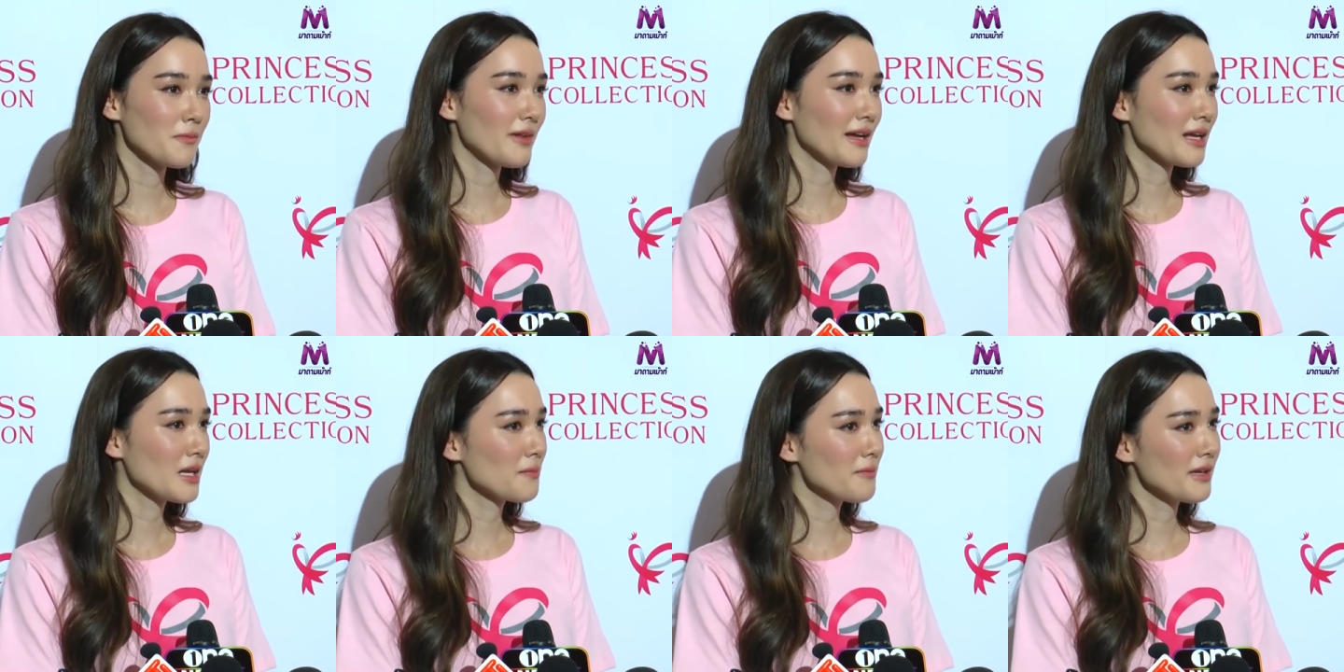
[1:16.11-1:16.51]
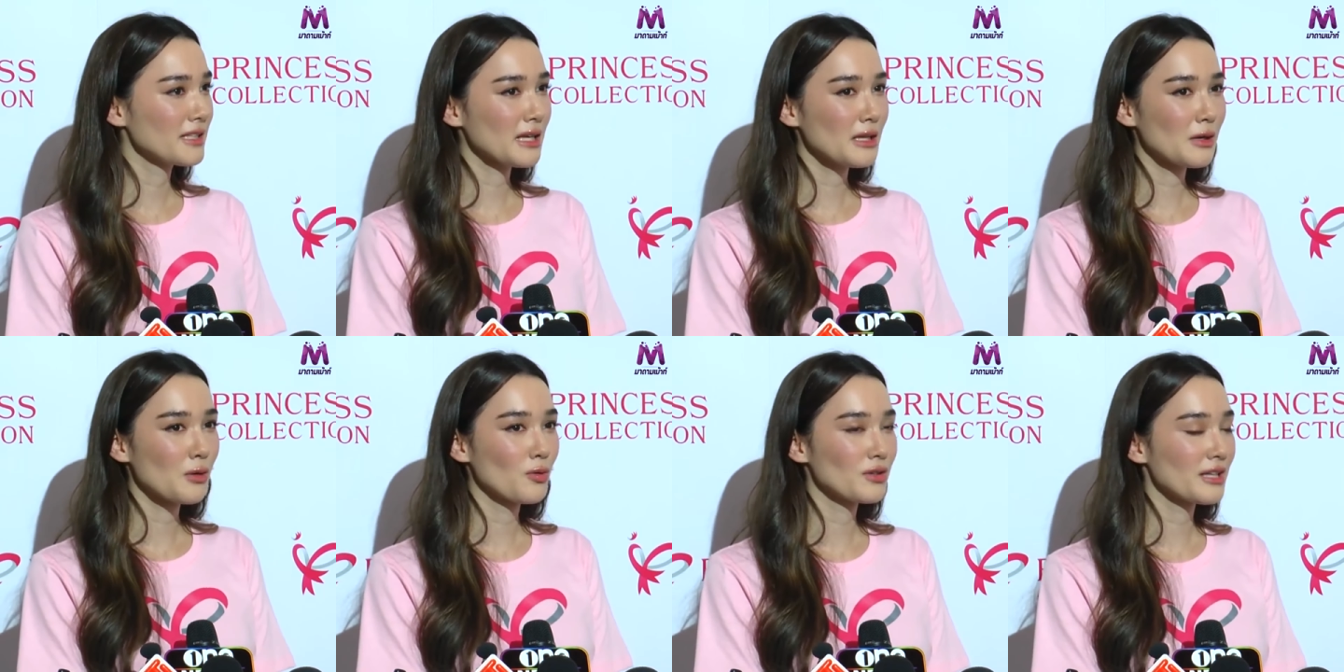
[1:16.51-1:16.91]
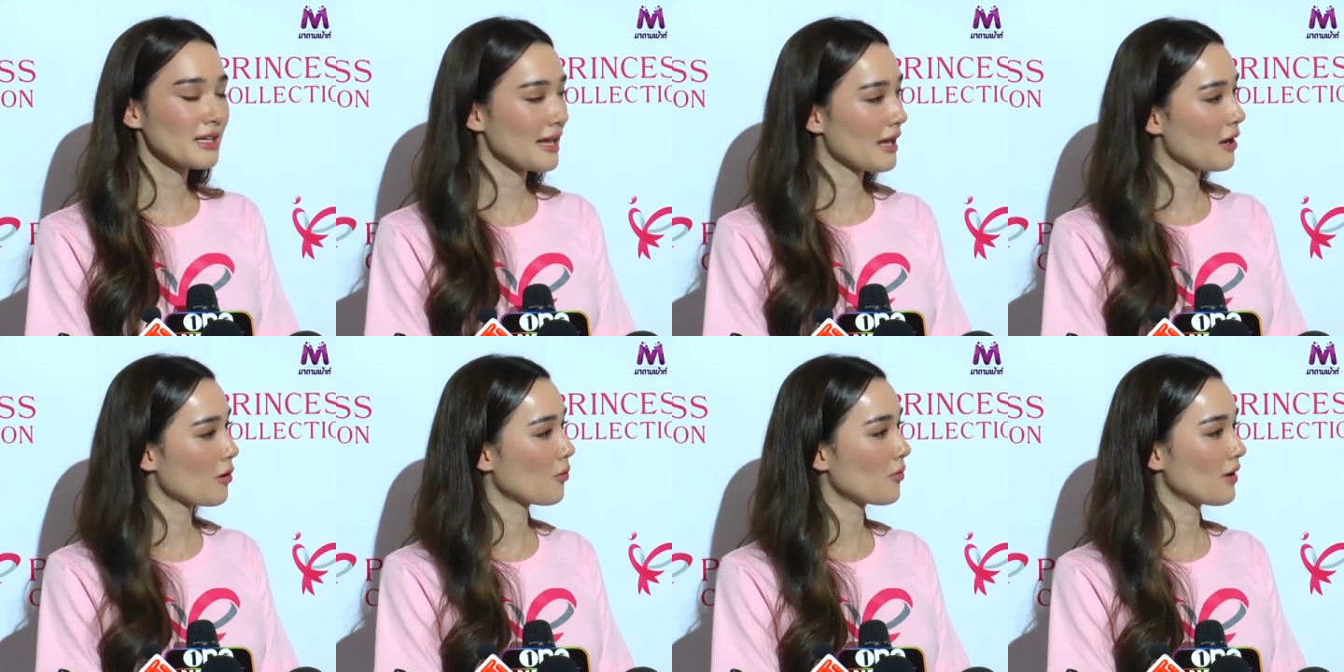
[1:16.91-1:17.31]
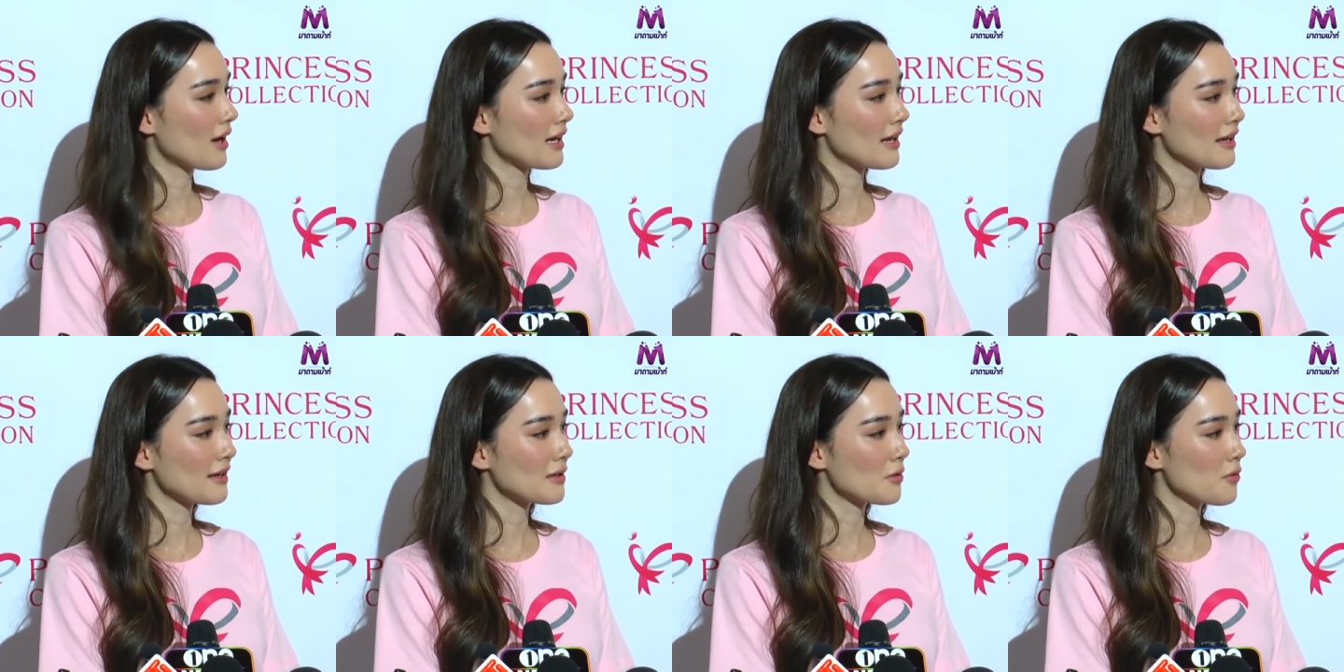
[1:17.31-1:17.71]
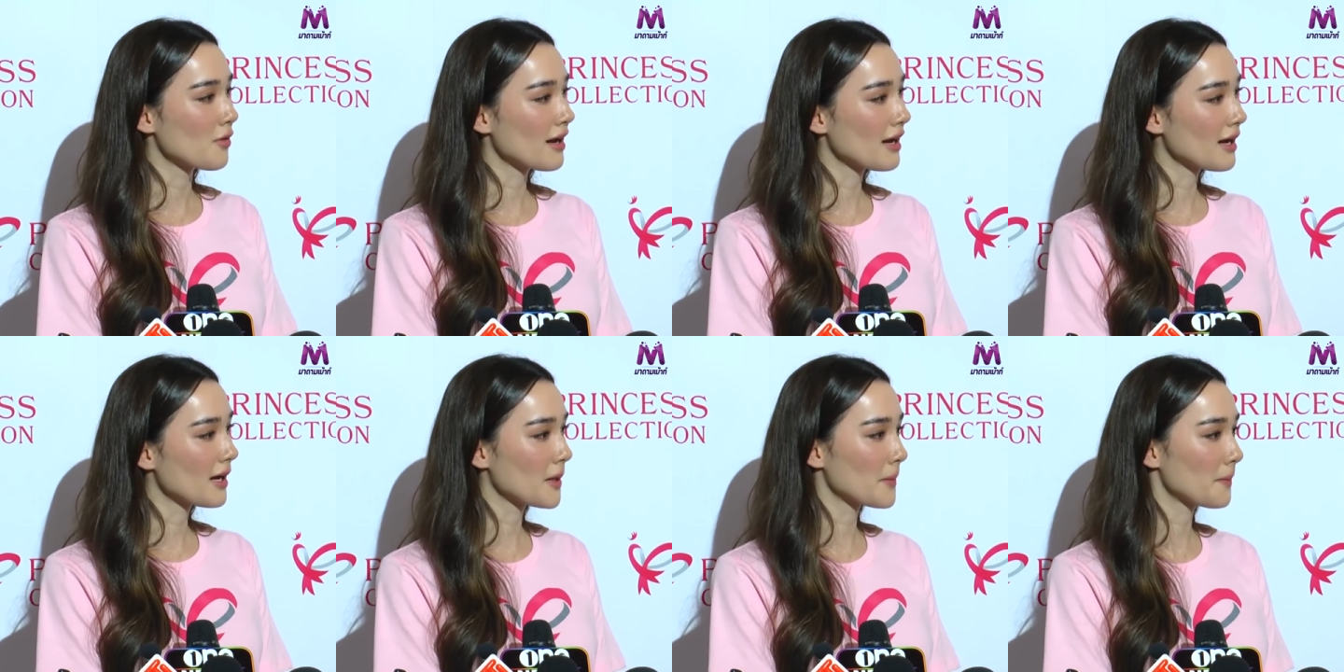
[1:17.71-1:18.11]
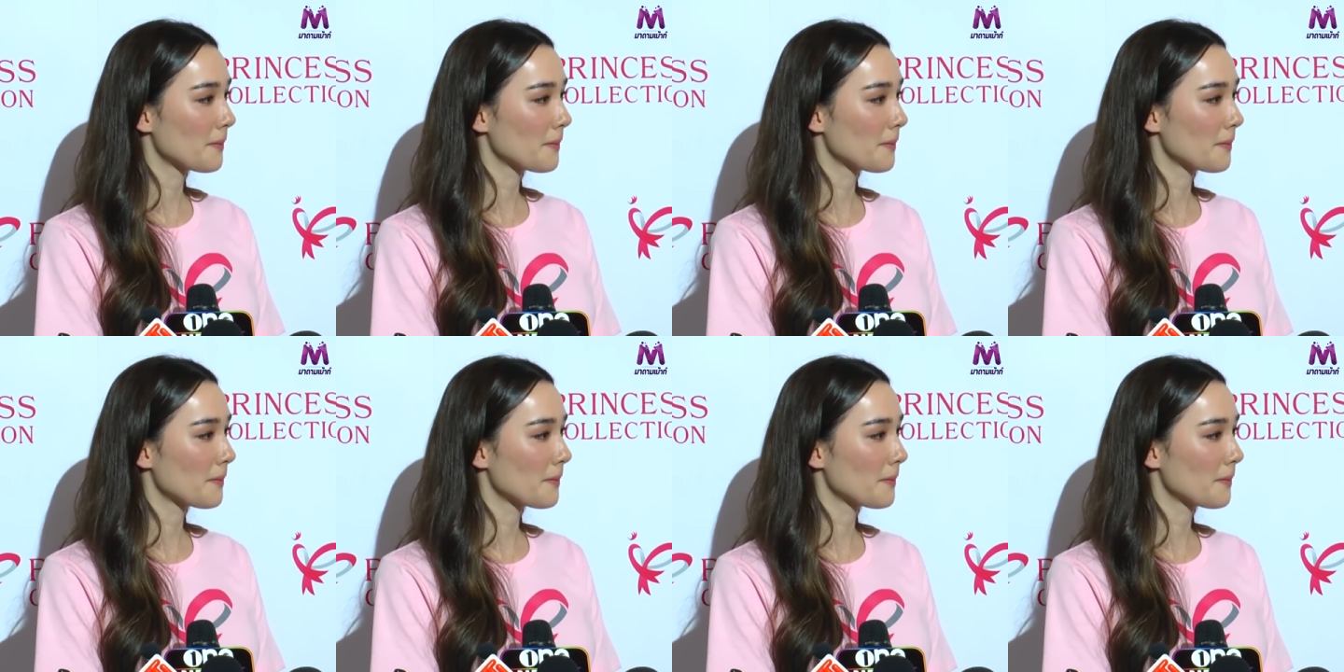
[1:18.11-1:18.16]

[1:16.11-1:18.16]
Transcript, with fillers: ไม่ไม่ได้รู้ดีเทลอะไรเลยว่า